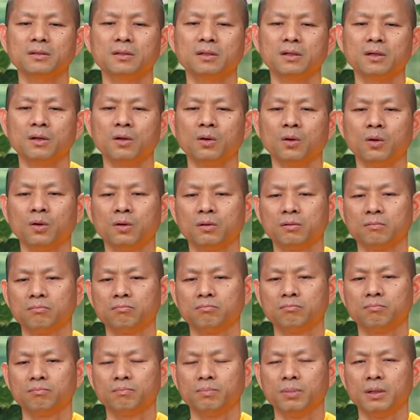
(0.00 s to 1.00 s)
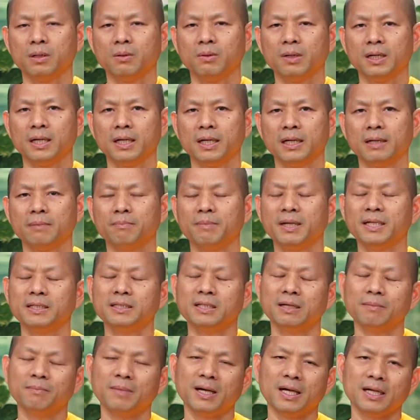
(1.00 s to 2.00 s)
โกรธเพราะว่าไม่
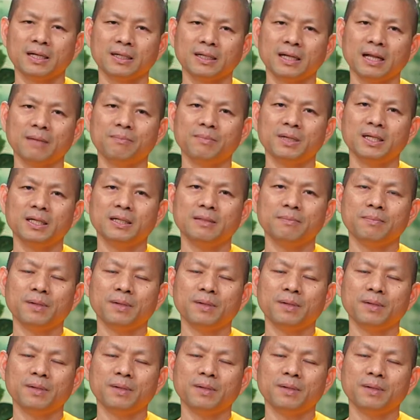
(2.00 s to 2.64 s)
สามารถทำให้